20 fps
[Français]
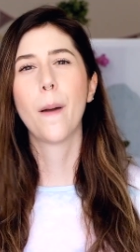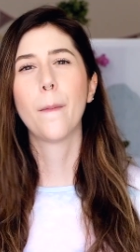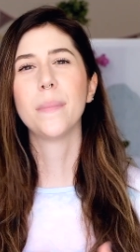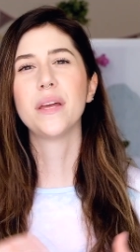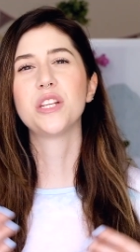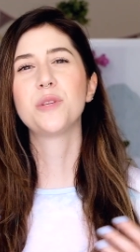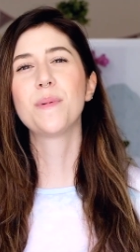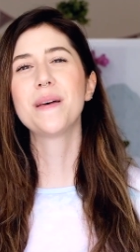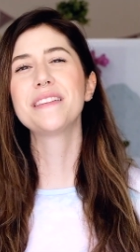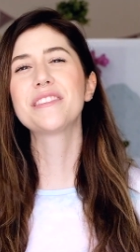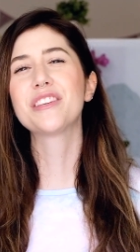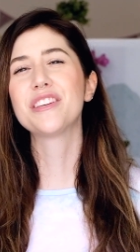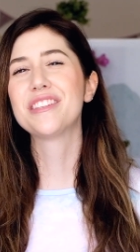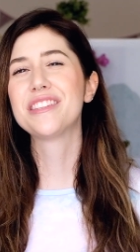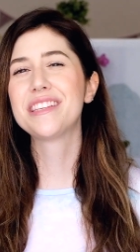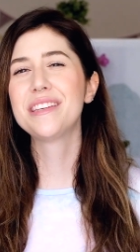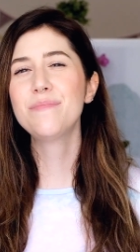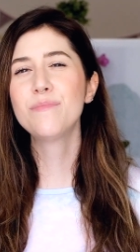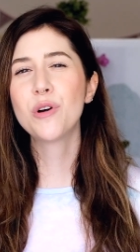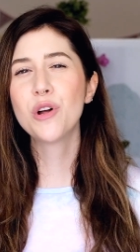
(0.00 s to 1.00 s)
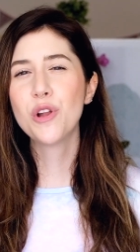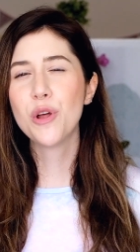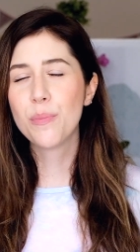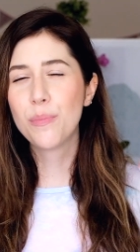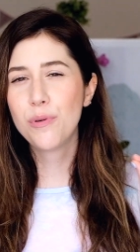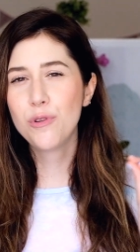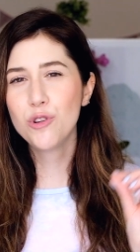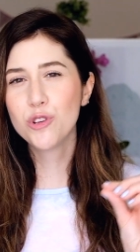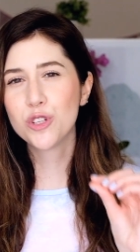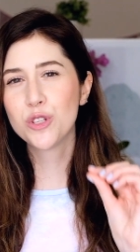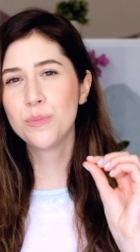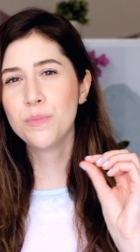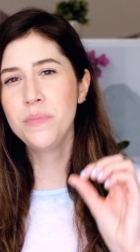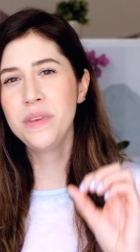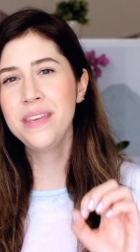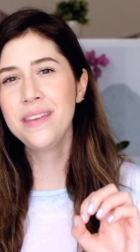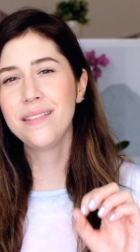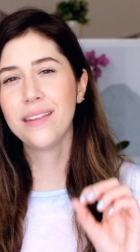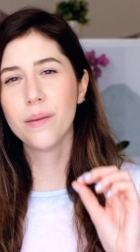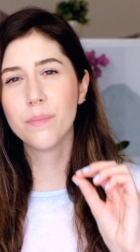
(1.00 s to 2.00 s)
Mais je pense que ce qui m'a le plus
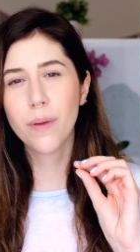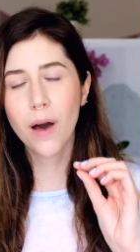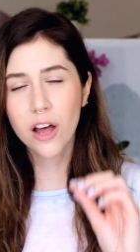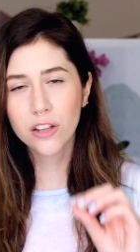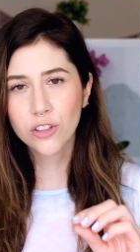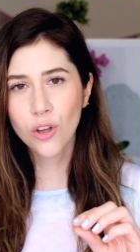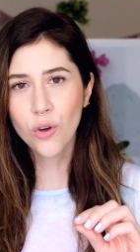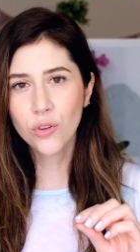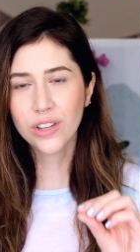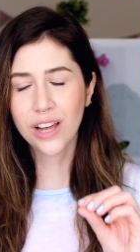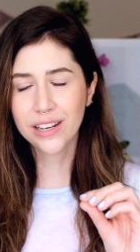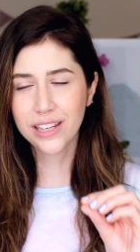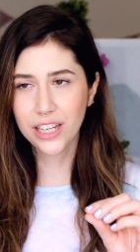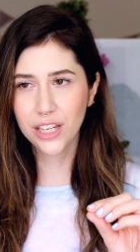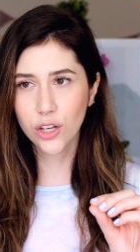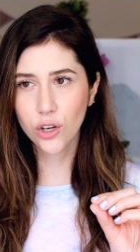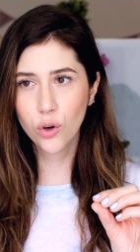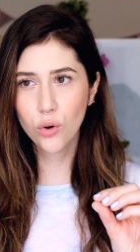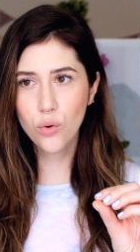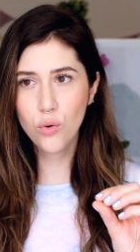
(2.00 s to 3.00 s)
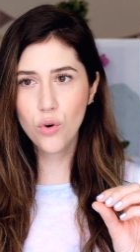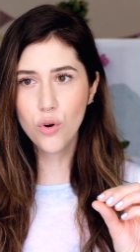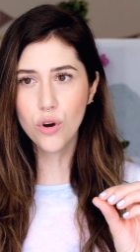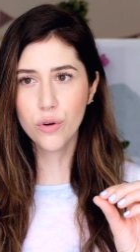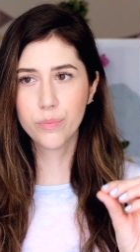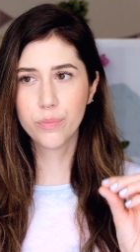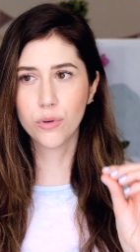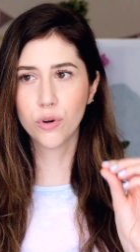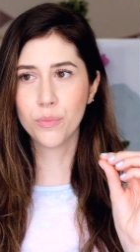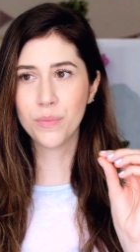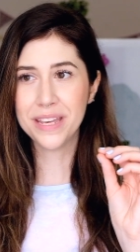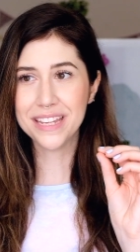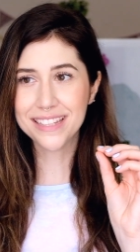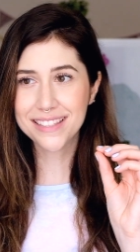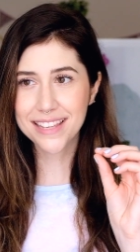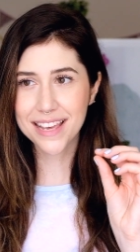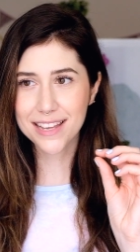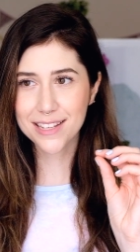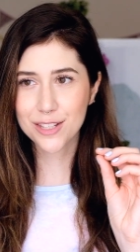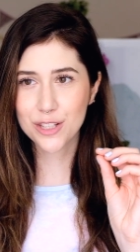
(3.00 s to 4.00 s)
mis des bâtons dans les roues pour mes
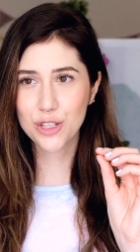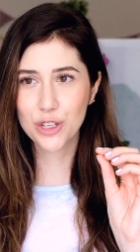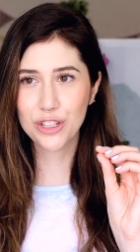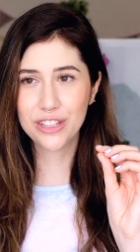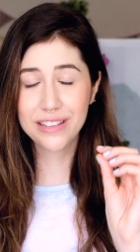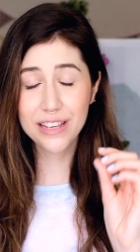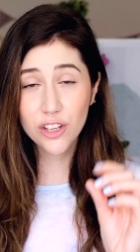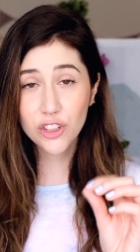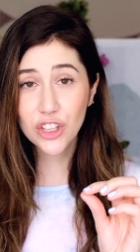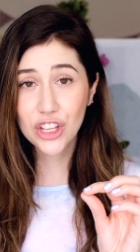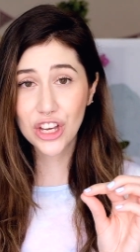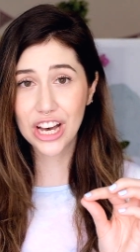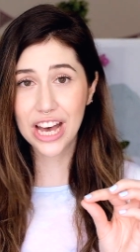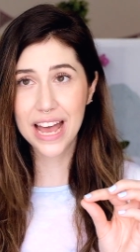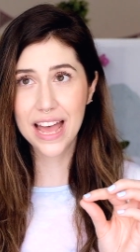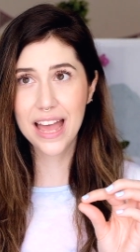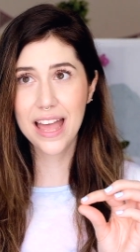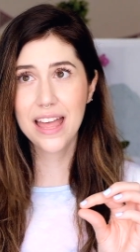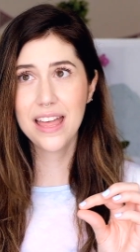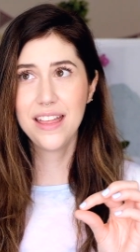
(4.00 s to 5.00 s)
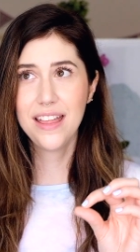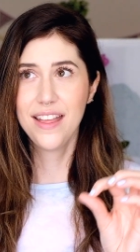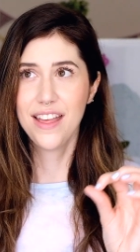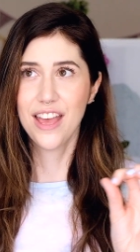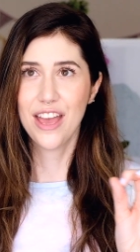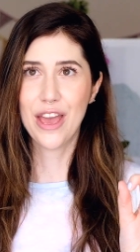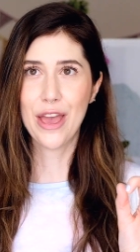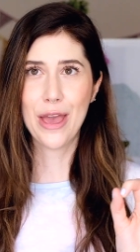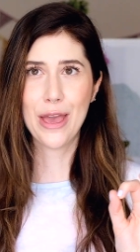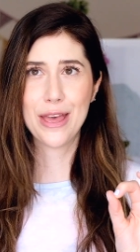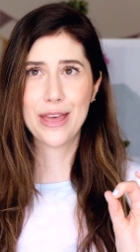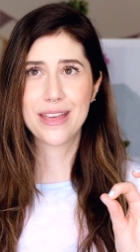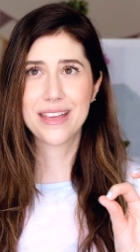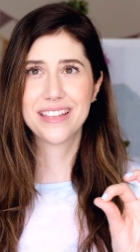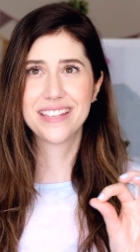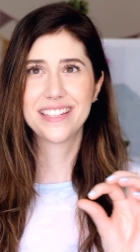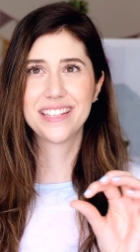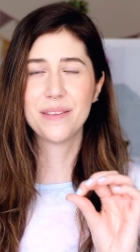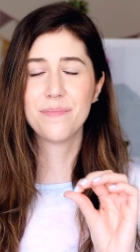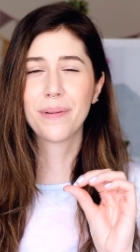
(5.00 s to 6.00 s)
tests de déodorant, euh,
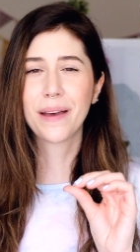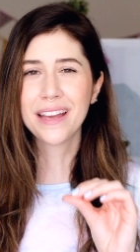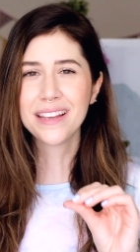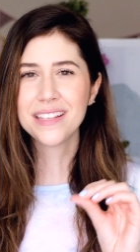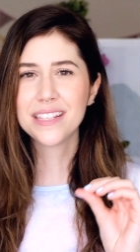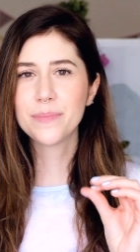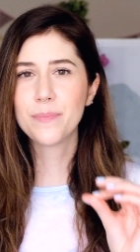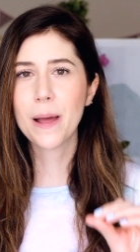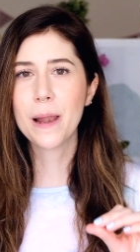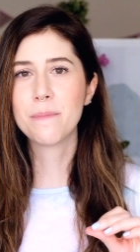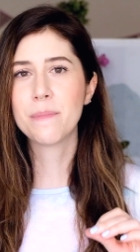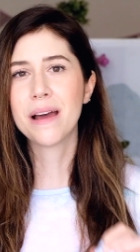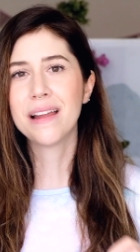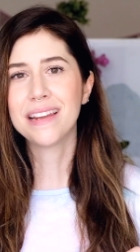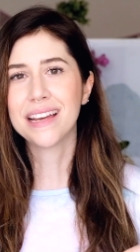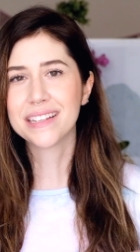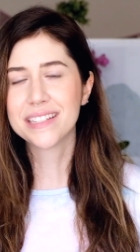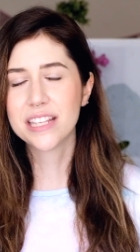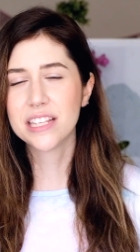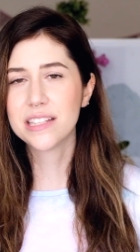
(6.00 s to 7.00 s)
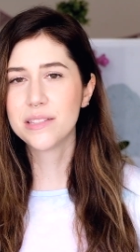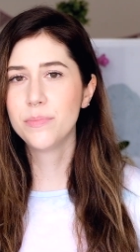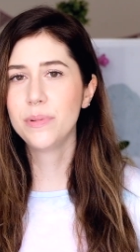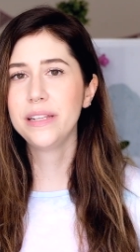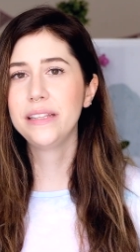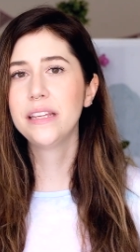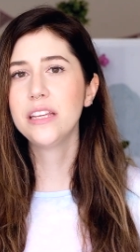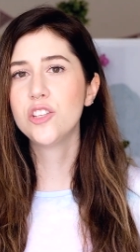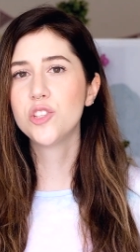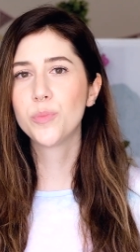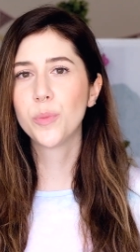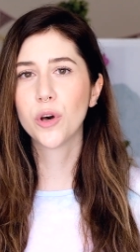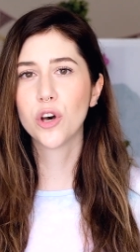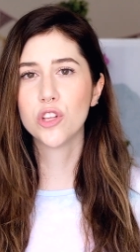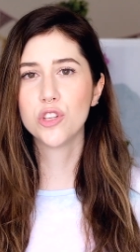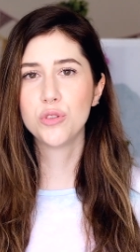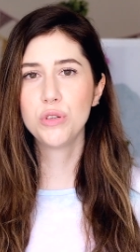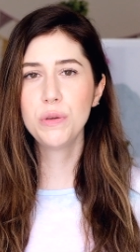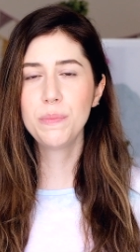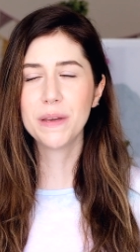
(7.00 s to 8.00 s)
c'est principalement l'accessibilité du
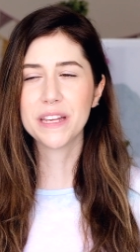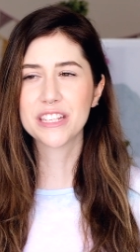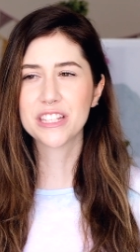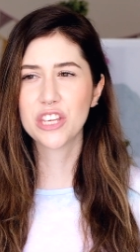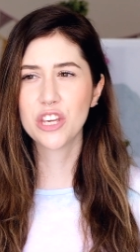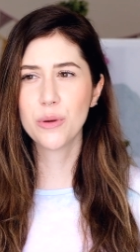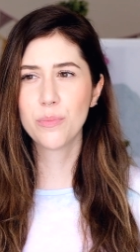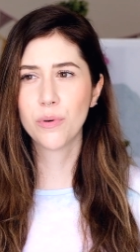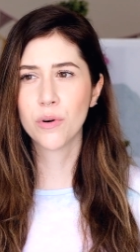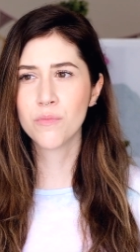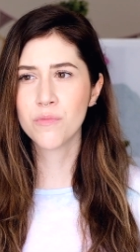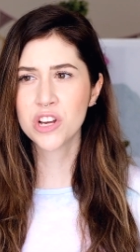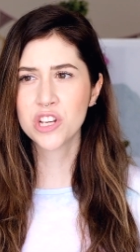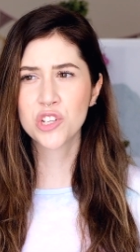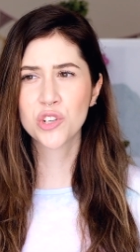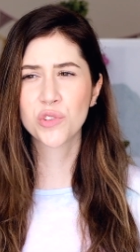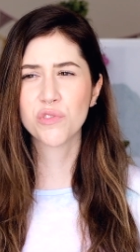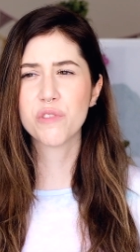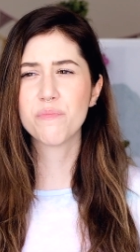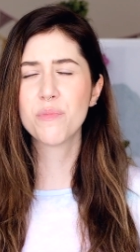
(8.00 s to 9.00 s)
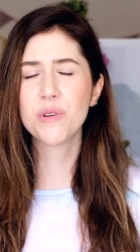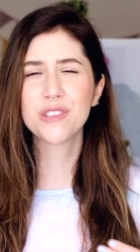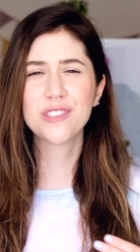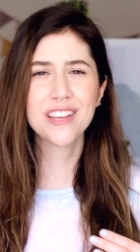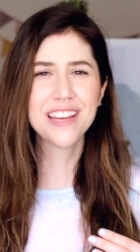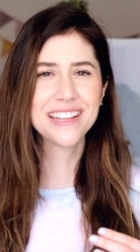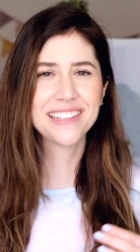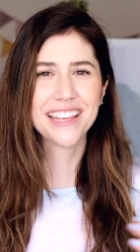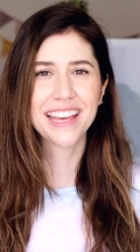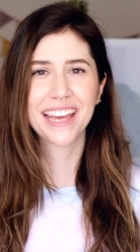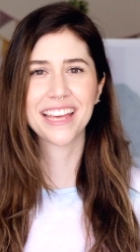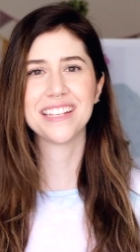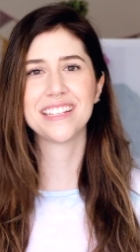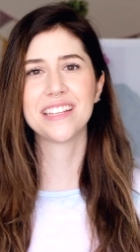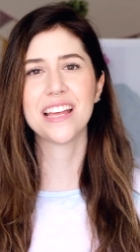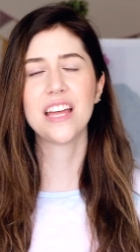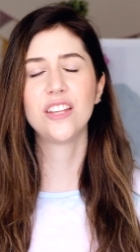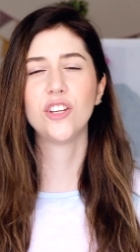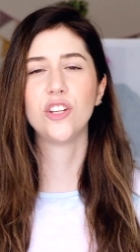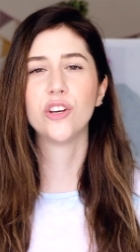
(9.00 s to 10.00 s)
produit parce que pour moi, je trouvais pas ça
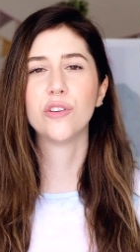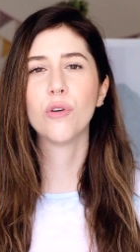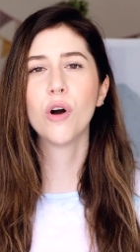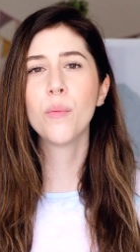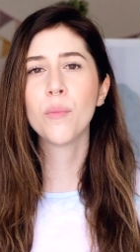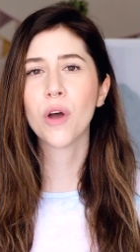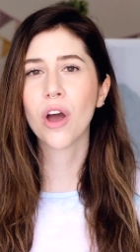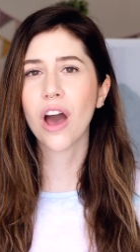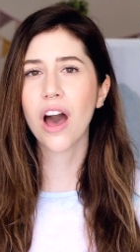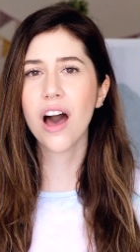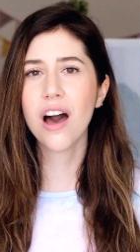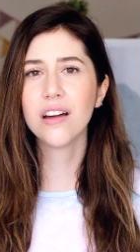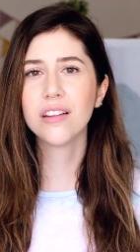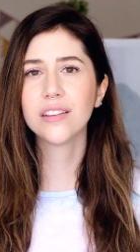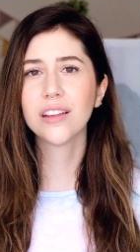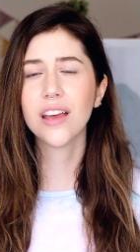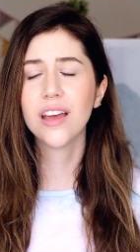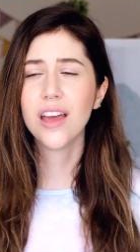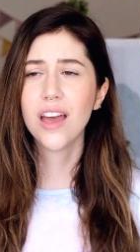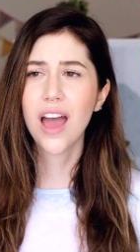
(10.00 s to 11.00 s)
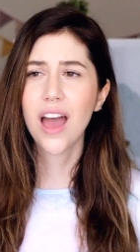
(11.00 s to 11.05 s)
intéressant de devoir me rendre